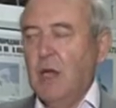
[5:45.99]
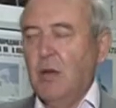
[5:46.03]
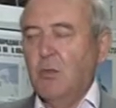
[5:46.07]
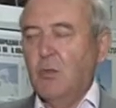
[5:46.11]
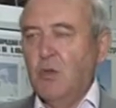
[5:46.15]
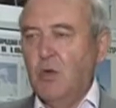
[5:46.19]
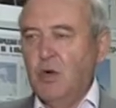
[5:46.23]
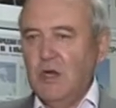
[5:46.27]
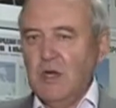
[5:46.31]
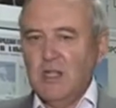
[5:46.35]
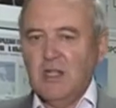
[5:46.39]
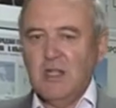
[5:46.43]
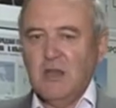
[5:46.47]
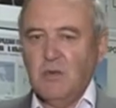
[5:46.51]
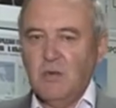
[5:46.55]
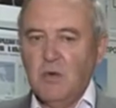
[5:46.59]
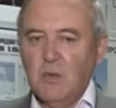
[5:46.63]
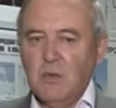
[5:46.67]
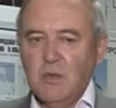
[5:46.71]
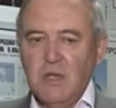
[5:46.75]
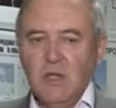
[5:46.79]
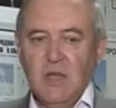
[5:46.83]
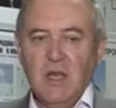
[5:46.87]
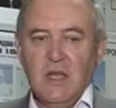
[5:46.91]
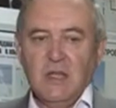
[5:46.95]
Более того,
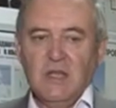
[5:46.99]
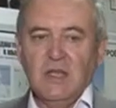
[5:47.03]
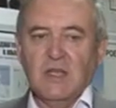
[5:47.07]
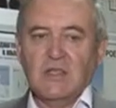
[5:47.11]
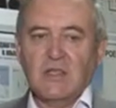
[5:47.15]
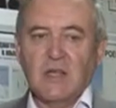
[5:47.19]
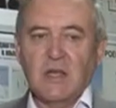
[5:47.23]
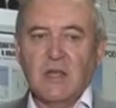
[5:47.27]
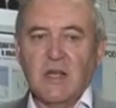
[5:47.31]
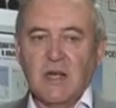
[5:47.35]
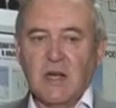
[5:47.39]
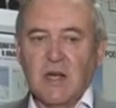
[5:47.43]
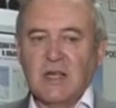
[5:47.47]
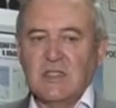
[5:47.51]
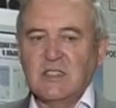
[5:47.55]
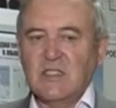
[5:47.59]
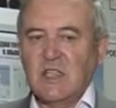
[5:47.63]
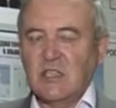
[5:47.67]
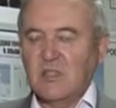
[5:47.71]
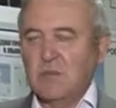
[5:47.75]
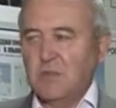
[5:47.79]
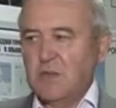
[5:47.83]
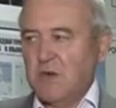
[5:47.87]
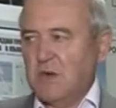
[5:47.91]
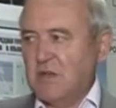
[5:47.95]
мы несколько раз
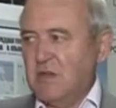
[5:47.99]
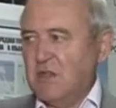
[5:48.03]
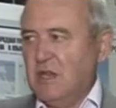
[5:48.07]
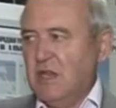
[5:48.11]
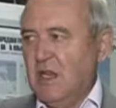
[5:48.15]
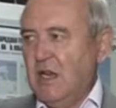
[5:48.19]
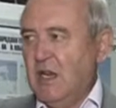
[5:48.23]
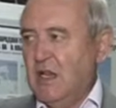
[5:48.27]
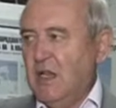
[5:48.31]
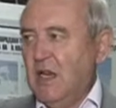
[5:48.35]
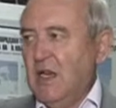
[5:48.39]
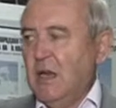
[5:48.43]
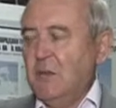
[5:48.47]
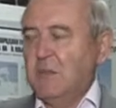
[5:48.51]
даже проводили